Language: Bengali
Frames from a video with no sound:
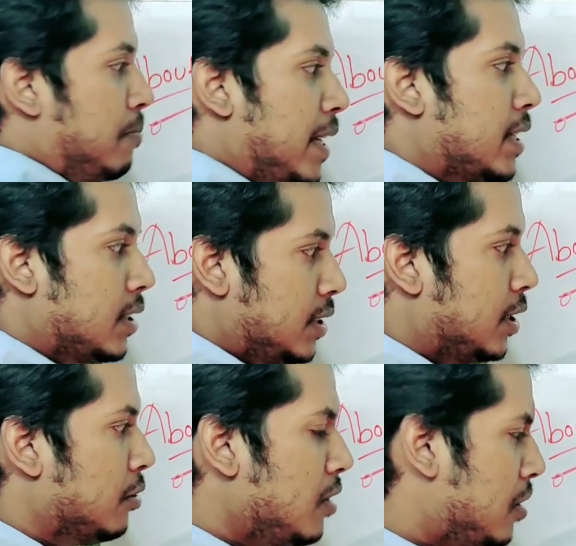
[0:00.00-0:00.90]
বেকন
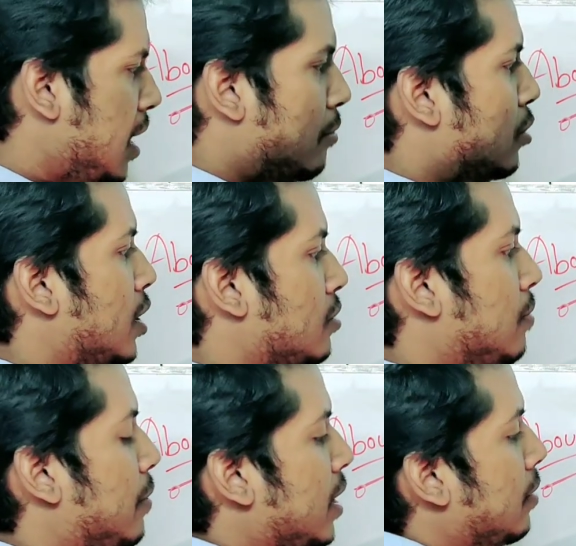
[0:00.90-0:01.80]
ছিল নাম ওনার
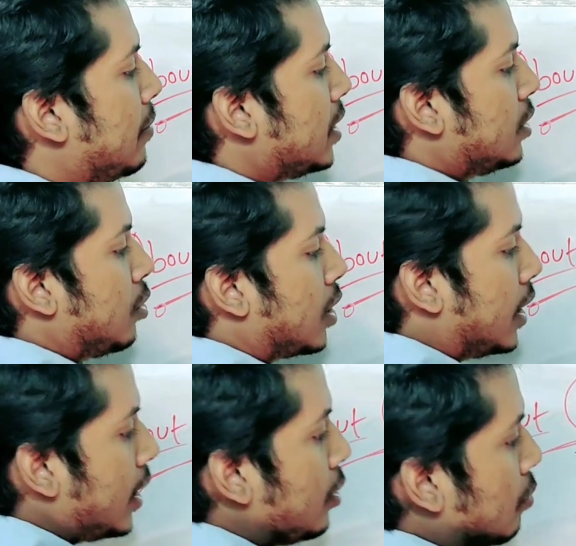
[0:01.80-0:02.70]
বাবার নাম আমাদের দরকার
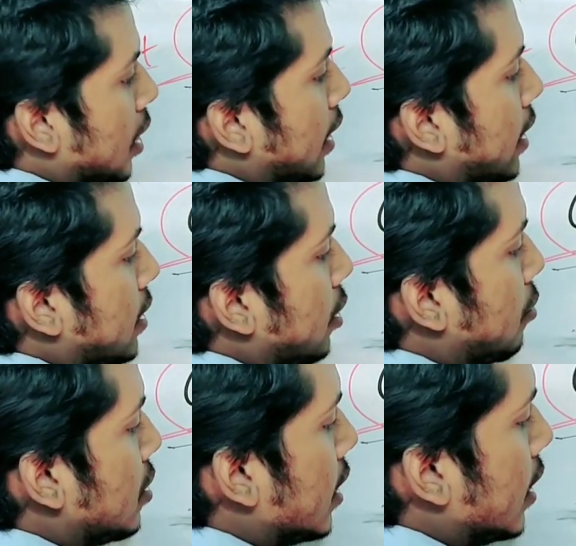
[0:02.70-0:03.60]
নেই ওনার এটা ছিল
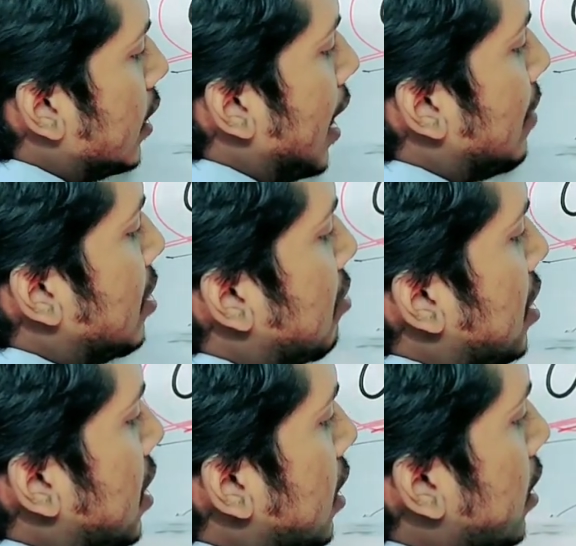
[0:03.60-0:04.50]
হচ্ছে লাইফ ডিউরেশন